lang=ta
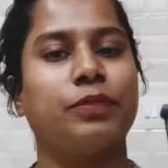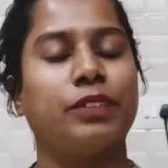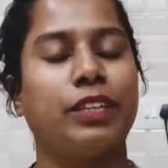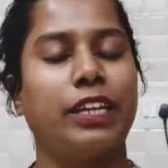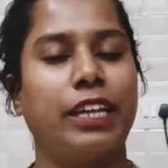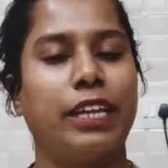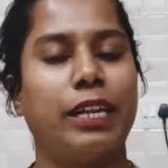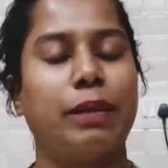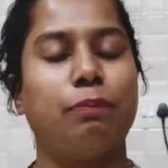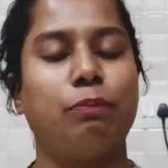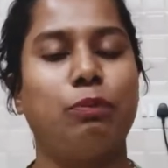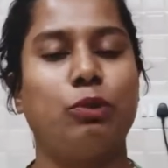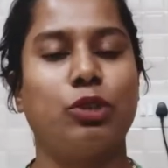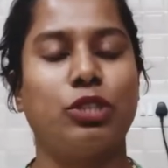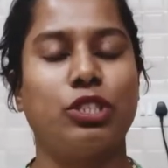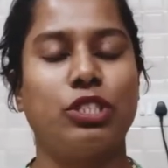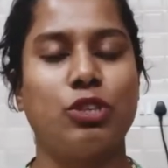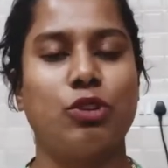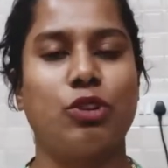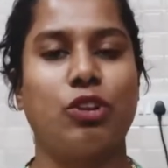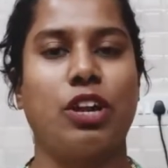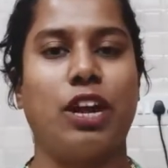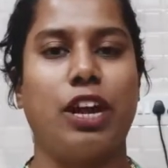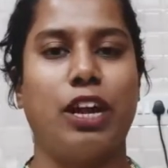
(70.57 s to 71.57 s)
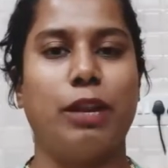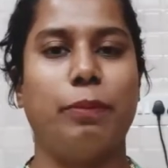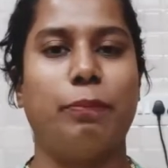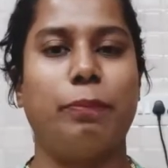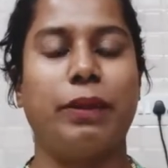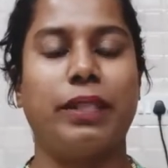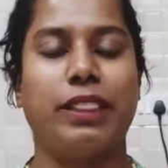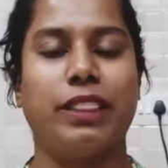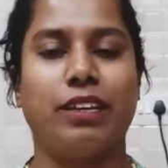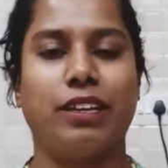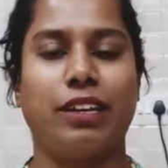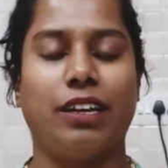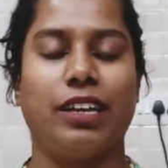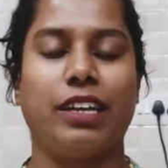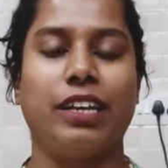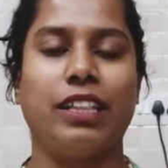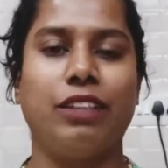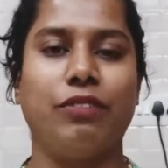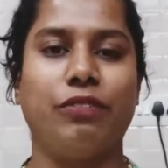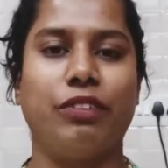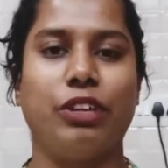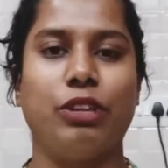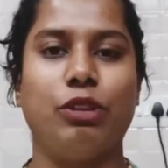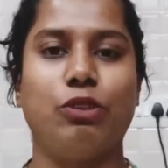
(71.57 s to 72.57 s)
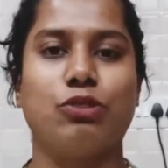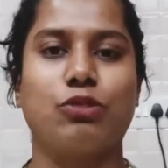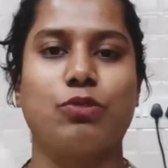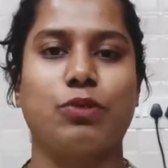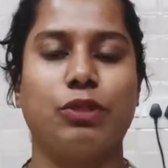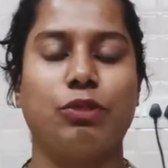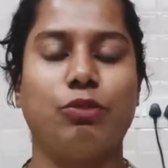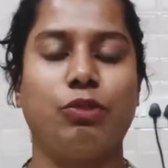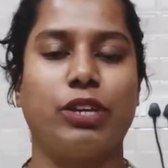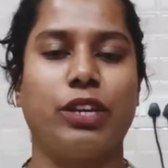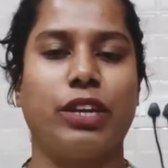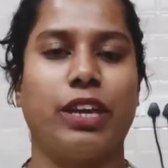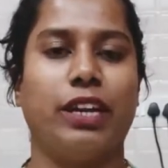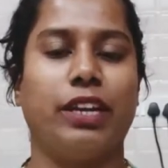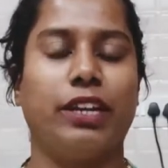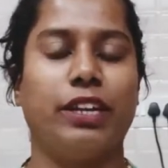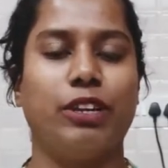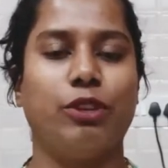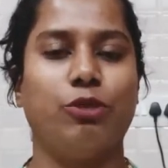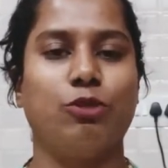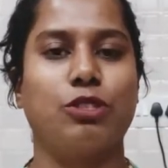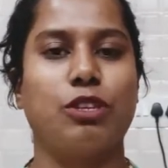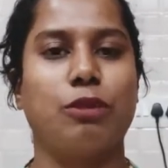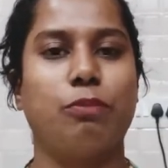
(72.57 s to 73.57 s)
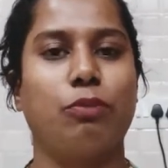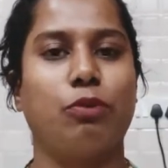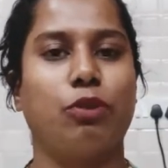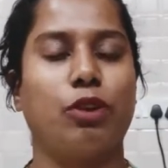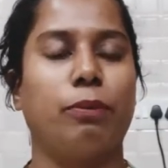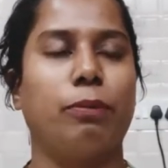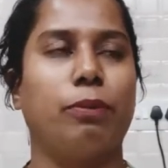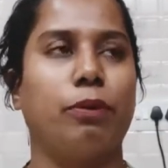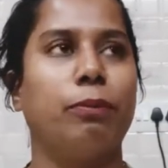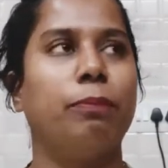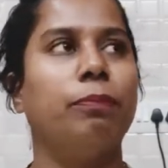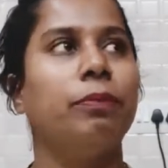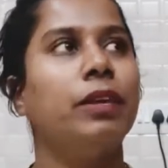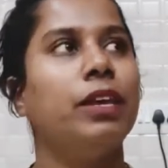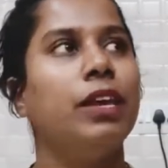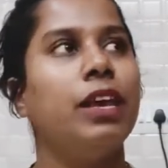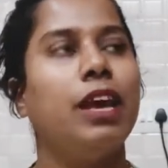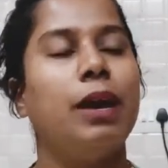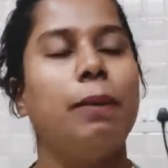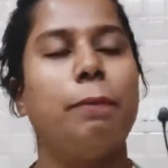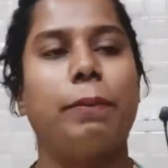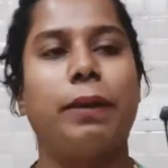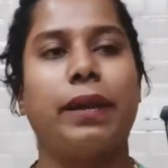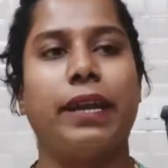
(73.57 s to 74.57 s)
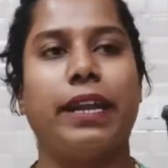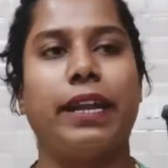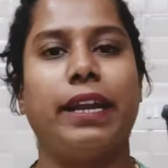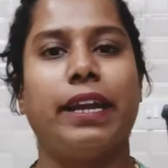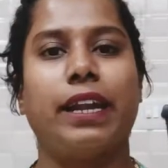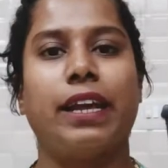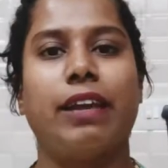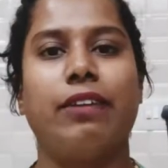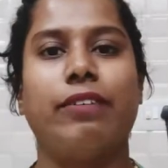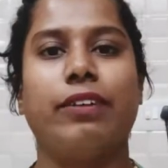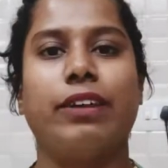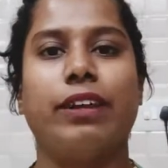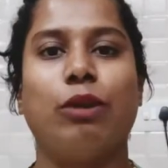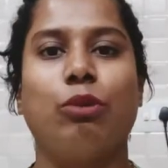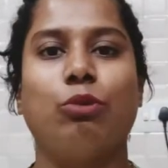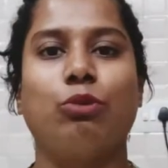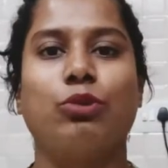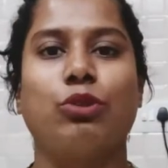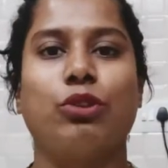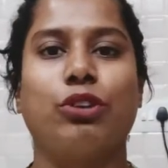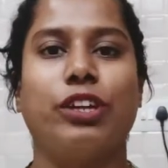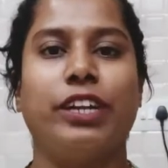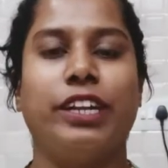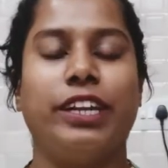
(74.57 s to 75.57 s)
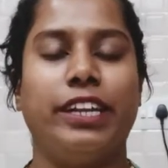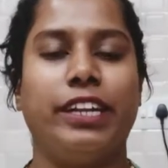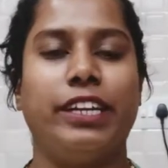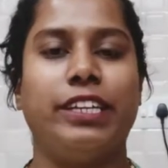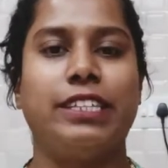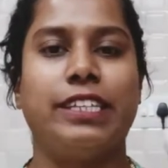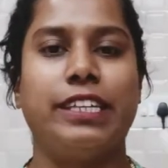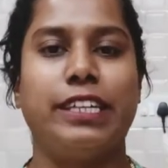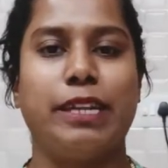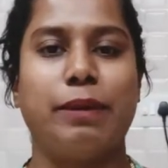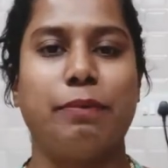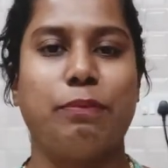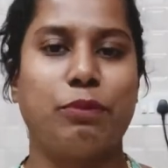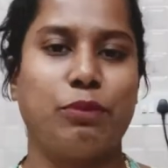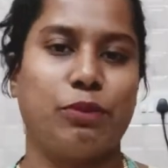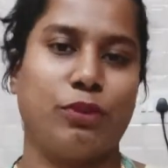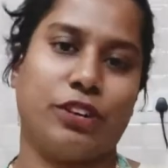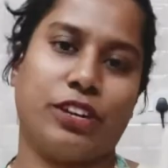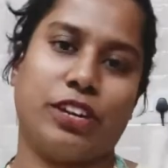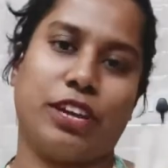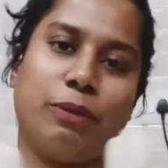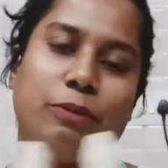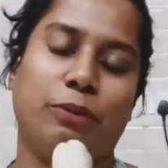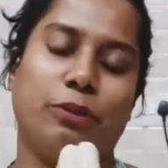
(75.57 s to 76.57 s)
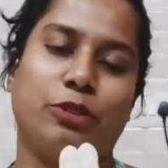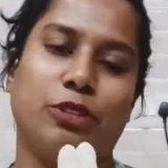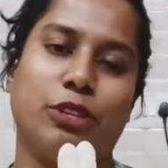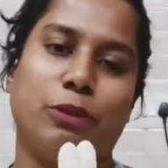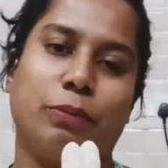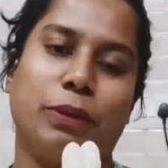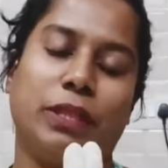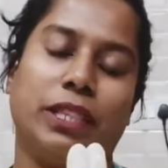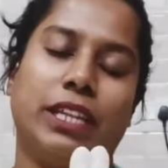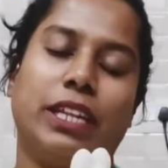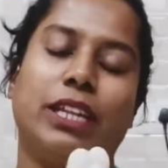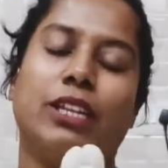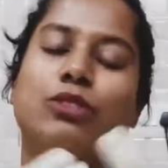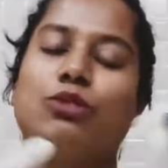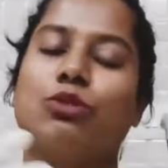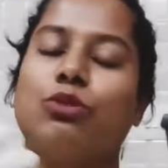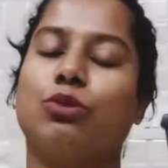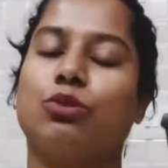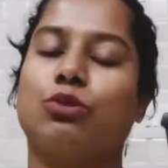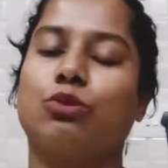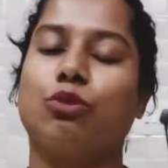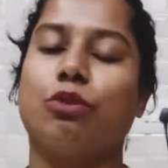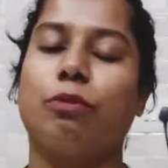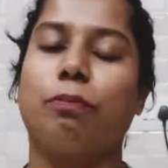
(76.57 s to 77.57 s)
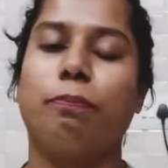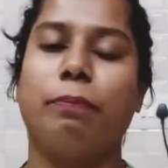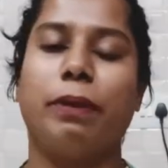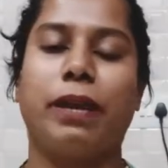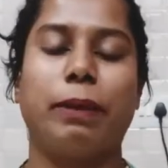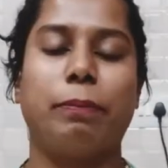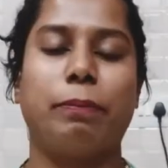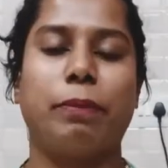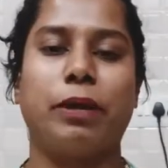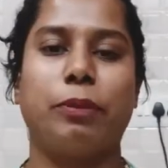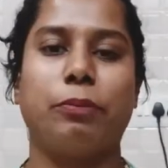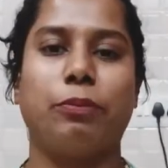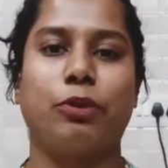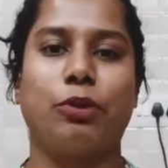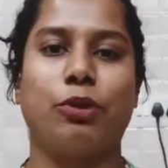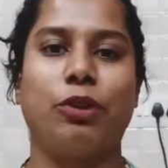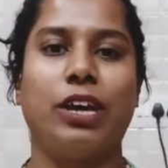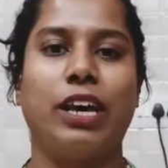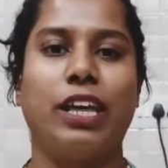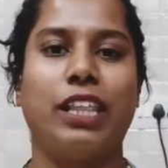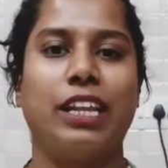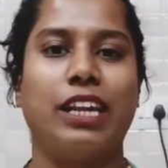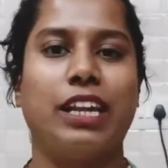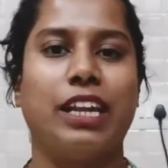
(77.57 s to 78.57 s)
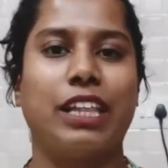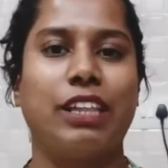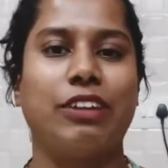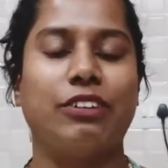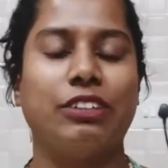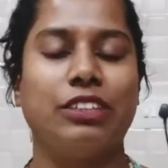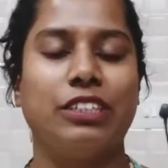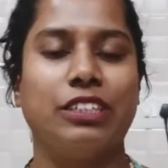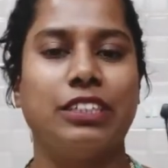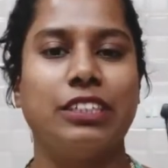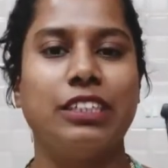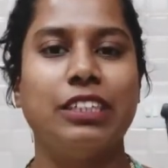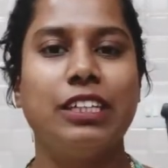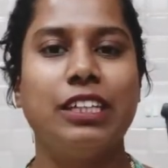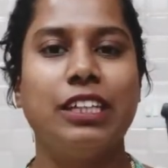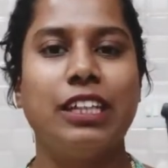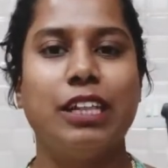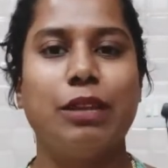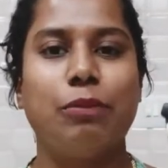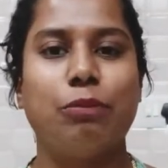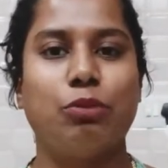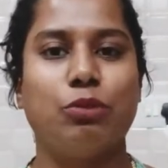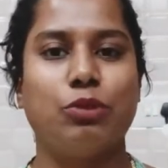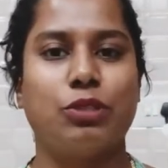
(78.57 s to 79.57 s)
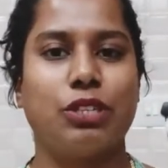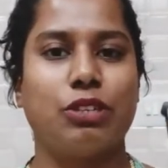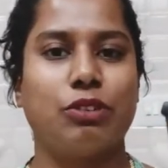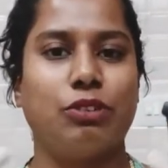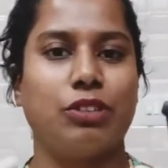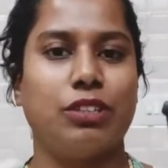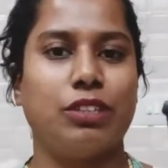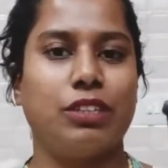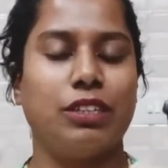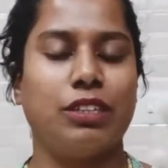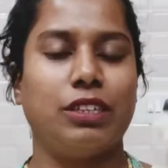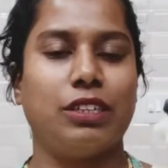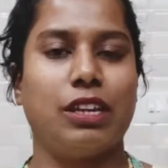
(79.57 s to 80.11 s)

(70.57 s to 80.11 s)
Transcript: என்ன பிடிச்ச ஒரு நாலு பேத்துக்காக இந்த வீடியோஸ் வந்து உனக்கு கண்டினியூஸாக போடப்படும் அப்புறம் என்னடா இவ க்ளவுஸோட என்ன சீனை போட்டிருக்க அப்படின்னு சொல்லி பார்த்தீங்கன்னா ஸோ சோப் மேக் பண்ண போகிறோம் அதனால தான் வந்துட்டு புதுசாக வந்து